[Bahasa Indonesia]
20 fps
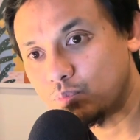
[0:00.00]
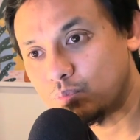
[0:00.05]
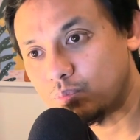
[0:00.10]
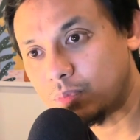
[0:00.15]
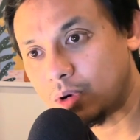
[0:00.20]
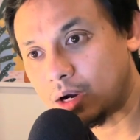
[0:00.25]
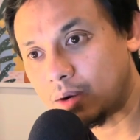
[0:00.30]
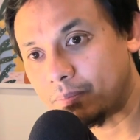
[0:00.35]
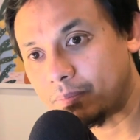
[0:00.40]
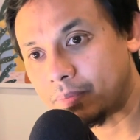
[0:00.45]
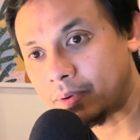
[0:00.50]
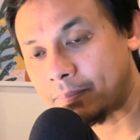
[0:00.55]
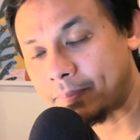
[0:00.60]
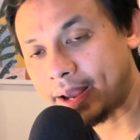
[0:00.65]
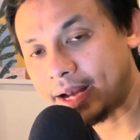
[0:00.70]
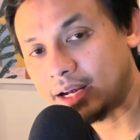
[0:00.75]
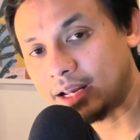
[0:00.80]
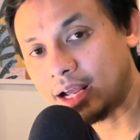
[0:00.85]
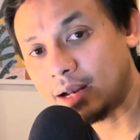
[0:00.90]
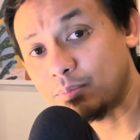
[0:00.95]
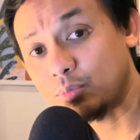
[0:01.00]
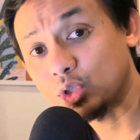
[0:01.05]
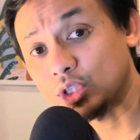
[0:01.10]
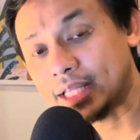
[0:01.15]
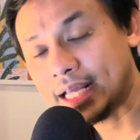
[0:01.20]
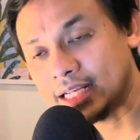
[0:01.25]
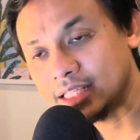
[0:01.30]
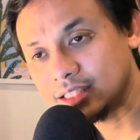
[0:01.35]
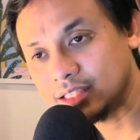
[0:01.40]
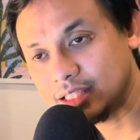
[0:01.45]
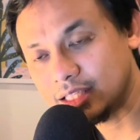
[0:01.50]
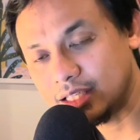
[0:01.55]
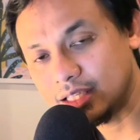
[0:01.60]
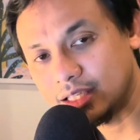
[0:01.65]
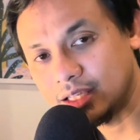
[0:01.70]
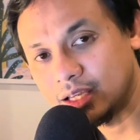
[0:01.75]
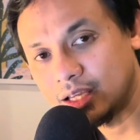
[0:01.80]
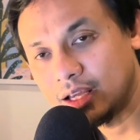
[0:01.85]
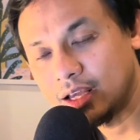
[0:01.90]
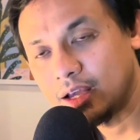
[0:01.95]
Eh, pemain dengan
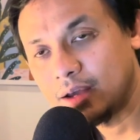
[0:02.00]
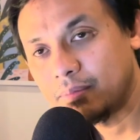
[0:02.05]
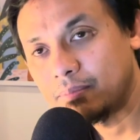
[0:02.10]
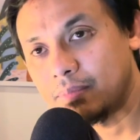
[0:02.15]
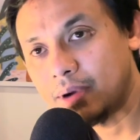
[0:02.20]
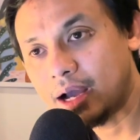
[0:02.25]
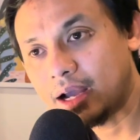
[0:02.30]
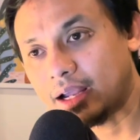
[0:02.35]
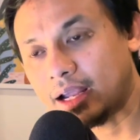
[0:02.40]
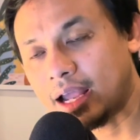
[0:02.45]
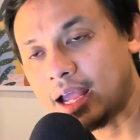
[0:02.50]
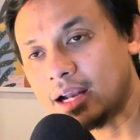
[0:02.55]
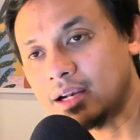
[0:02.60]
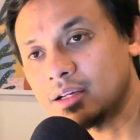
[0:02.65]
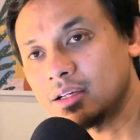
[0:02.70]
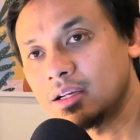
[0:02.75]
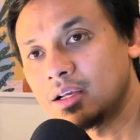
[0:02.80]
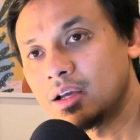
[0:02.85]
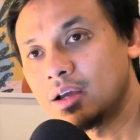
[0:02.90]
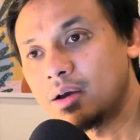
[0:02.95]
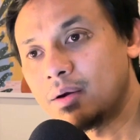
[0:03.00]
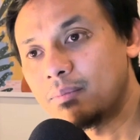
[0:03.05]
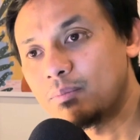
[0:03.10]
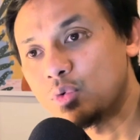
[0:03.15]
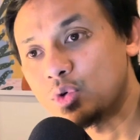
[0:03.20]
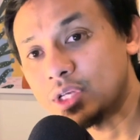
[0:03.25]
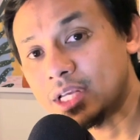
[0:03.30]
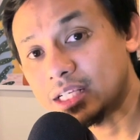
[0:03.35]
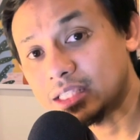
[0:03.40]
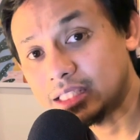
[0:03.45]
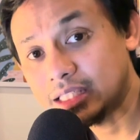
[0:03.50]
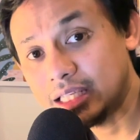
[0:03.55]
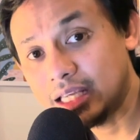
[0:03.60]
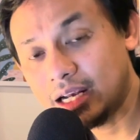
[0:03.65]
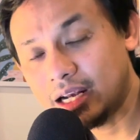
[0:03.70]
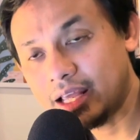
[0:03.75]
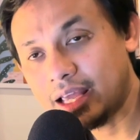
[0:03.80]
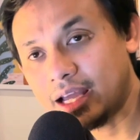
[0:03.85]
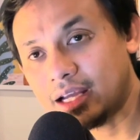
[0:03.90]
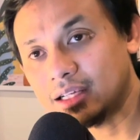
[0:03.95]
potensi bahkan punya
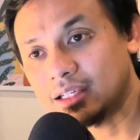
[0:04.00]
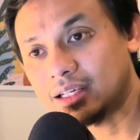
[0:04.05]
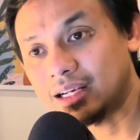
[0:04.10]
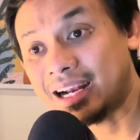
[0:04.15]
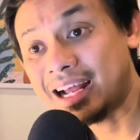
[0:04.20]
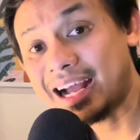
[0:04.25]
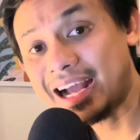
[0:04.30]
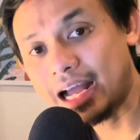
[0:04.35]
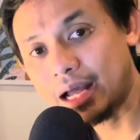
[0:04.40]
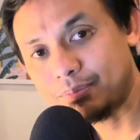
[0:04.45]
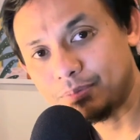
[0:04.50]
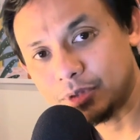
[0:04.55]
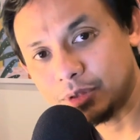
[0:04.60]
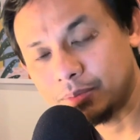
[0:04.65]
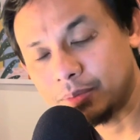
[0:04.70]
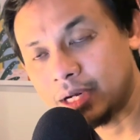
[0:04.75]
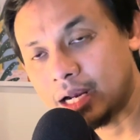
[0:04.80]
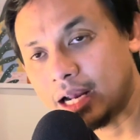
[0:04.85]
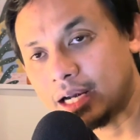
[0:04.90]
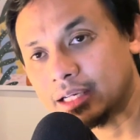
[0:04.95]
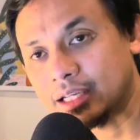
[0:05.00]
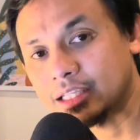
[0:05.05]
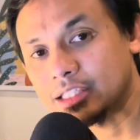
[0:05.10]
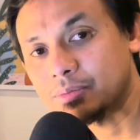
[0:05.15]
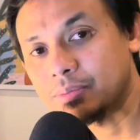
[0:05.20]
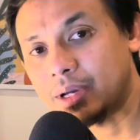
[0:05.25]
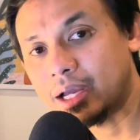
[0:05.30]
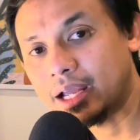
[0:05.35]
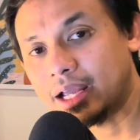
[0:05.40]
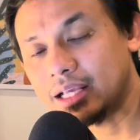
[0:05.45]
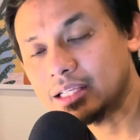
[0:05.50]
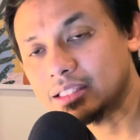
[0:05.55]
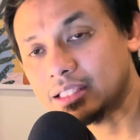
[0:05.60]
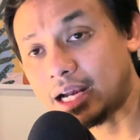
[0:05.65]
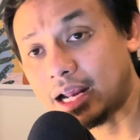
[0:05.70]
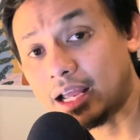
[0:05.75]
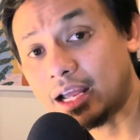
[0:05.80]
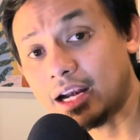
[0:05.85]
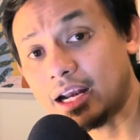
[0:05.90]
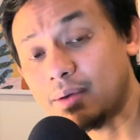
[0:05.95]
skill yang lengkap sebenarnya sebagai
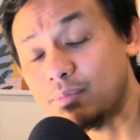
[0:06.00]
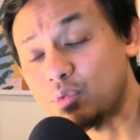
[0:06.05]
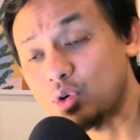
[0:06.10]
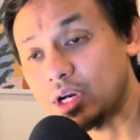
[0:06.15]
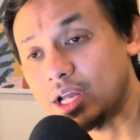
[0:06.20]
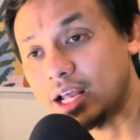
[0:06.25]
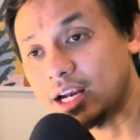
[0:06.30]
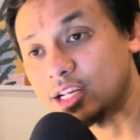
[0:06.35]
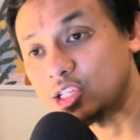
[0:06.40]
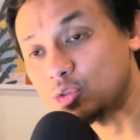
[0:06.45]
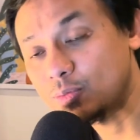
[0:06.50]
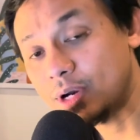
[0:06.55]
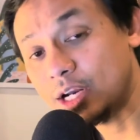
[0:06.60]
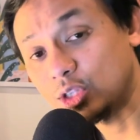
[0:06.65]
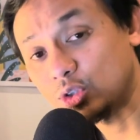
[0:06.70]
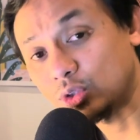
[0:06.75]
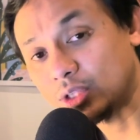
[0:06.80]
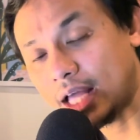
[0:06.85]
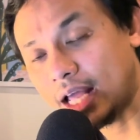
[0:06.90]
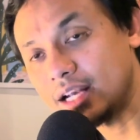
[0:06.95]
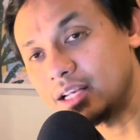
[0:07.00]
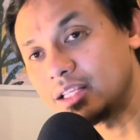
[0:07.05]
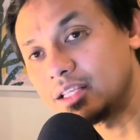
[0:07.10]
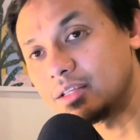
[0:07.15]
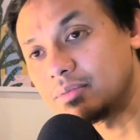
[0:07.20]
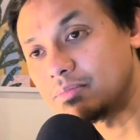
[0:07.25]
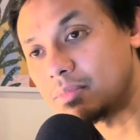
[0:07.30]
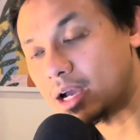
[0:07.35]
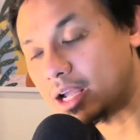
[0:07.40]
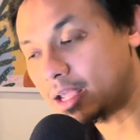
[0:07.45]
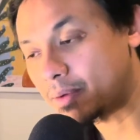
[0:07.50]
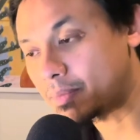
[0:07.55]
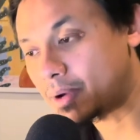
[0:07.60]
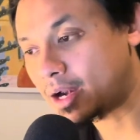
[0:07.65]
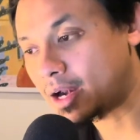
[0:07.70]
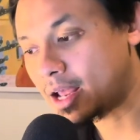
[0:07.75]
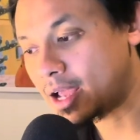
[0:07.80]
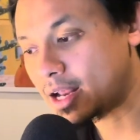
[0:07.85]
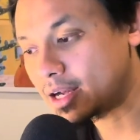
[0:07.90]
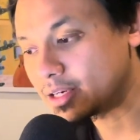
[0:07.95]
striker yang modern. Cuman itu tadi
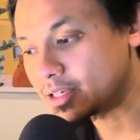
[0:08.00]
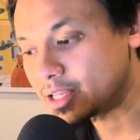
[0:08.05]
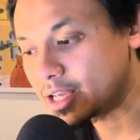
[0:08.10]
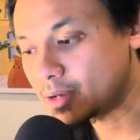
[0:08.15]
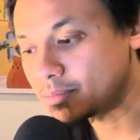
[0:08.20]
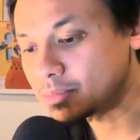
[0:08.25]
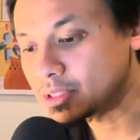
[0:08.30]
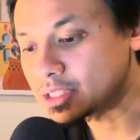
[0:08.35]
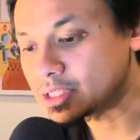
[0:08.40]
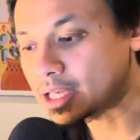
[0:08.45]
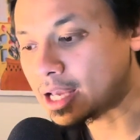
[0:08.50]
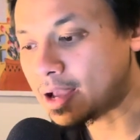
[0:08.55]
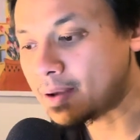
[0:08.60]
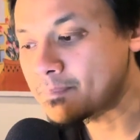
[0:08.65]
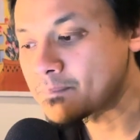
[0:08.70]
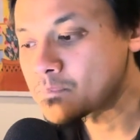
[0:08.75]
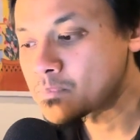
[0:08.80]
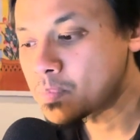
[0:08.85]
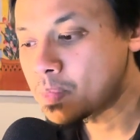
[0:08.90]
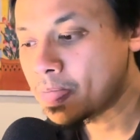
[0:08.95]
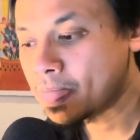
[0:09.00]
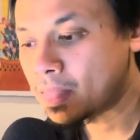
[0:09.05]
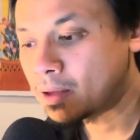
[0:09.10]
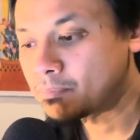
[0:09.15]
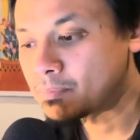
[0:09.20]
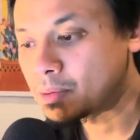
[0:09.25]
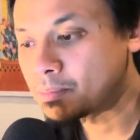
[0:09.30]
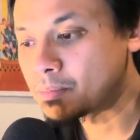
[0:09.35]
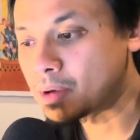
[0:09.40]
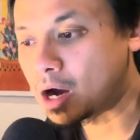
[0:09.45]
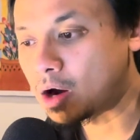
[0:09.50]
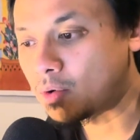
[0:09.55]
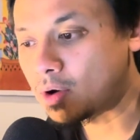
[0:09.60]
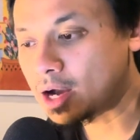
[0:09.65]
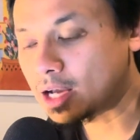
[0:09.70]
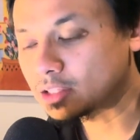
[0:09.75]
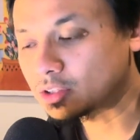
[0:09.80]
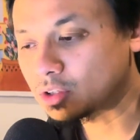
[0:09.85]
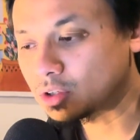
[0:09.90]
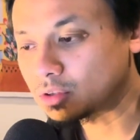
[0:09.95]
bagaimana dia bisa
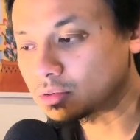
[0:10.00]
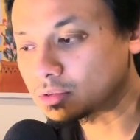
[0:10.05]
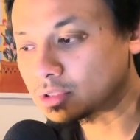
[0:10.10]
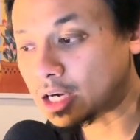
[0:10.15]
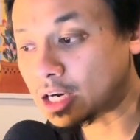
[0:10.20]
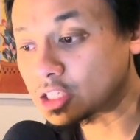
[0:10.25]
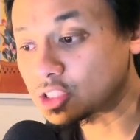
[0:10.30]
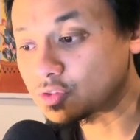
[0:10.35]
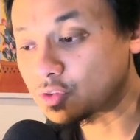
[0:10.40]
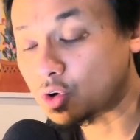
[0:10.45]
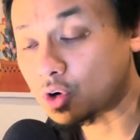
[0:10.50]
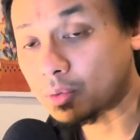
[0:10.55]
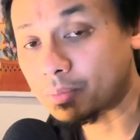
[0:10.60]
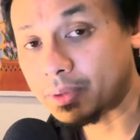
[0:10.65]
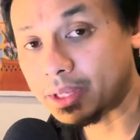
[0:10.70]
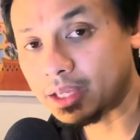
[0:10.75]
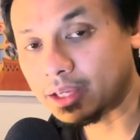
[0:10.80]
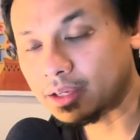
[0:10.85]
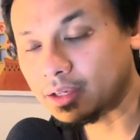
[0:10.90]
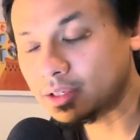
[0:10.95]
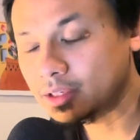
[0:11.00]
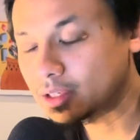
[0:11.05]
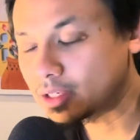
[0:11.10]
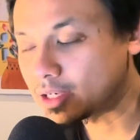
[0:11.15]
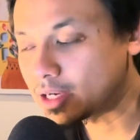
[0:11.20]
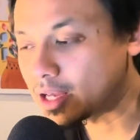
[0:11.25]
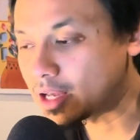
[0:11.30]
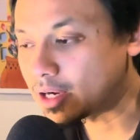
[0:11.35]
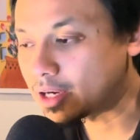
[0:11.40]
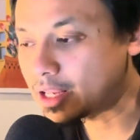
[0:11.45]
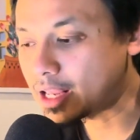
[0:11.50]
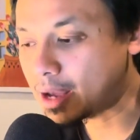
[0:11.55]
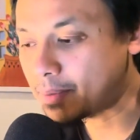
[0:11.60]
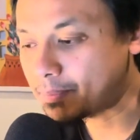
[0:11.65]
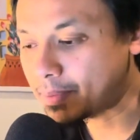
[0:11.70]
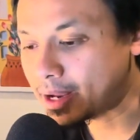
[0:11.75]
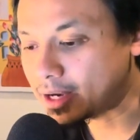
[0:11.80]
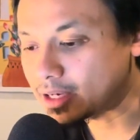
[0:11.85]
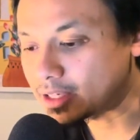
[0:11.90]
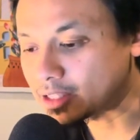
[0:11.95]
membawa atau transforming ya dari
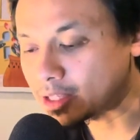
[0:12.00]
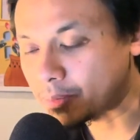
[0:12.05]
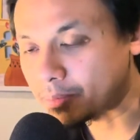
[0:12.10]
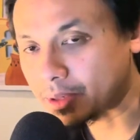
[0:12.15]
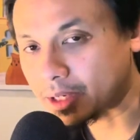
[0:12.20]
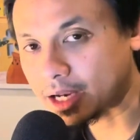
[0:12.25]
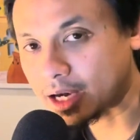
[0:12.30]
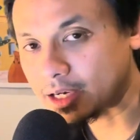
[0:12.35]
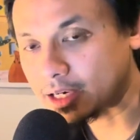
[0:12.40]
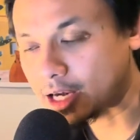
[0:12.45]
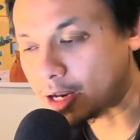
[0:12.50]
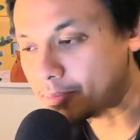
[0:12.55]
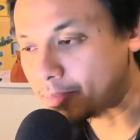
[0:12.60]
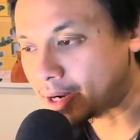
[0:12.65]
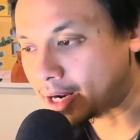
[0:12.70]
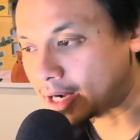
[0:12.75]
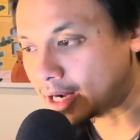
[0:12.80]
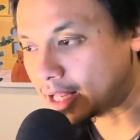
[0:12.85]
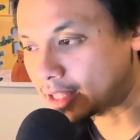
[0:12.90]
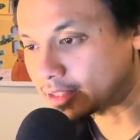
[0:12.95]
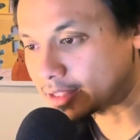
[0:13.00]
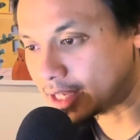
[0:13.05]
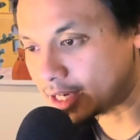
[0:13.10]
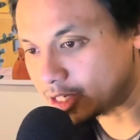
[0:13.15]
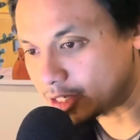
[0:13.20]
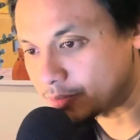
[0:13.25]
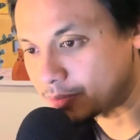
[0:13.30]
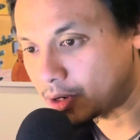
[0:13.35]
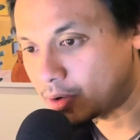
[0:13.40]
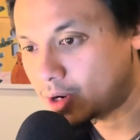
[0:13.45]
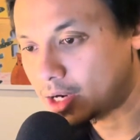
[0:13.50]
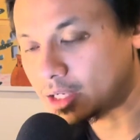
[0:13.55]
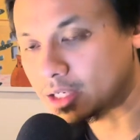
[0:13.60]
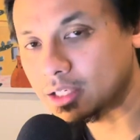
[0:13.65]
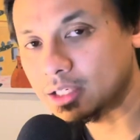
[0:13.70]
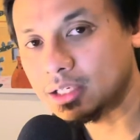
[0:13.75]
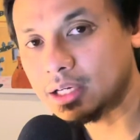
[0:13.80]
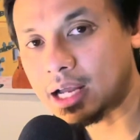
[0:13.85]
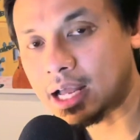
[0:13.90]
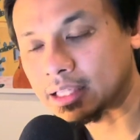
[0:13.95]
apa yang ditampilkan di lapangan latihan dibawa
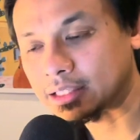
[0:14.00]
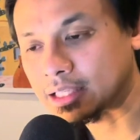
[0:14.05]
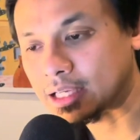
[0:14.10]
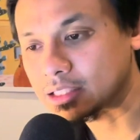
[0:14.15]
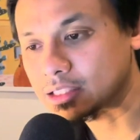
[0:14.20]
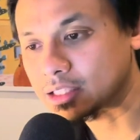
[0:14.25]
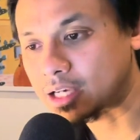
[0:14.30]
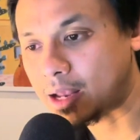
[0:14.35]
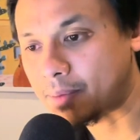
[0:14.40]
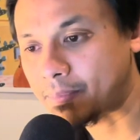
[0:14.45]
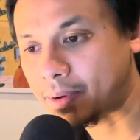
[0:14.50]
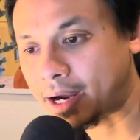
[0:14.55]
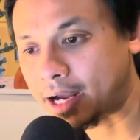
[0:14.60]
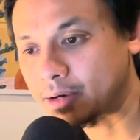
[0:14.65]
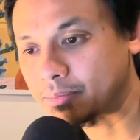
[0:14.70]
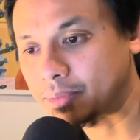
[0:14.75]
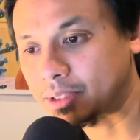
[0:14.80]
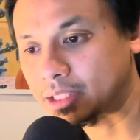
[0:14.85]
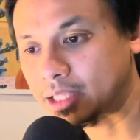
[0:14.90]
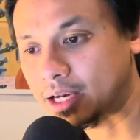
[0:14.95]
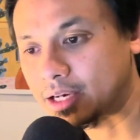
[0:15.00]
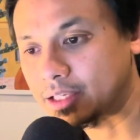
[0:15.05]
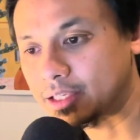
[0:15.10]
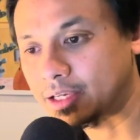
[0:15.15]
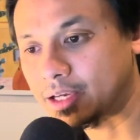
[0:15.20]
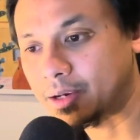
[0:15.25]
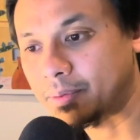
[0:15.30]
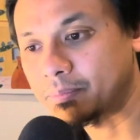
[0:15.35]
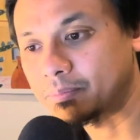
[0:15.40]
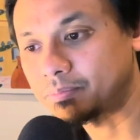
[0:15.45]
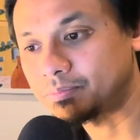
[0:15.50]
ke atas lapangan pertandingan.